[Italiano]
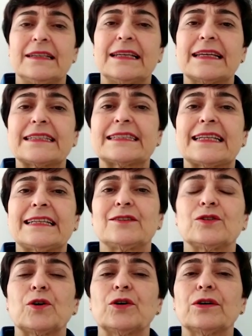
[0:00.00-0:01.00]
nel
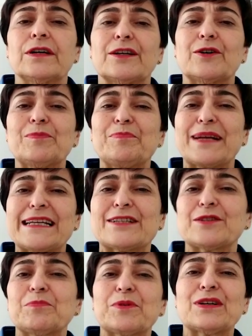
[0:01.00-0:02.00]
ristretto e
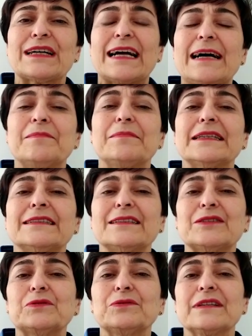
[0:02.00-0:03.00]
compresso programma
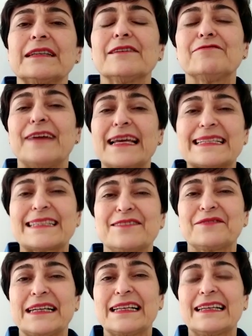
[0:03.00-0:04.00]
di un
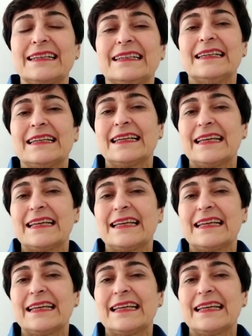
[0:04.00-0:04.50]
festival